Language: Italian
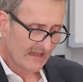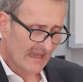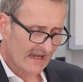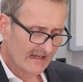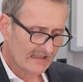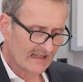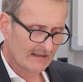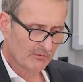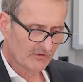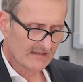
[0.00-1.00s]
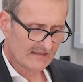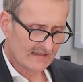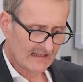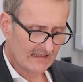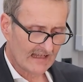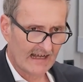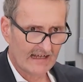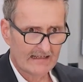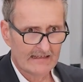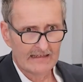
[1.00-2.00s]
e anche delle potenzialità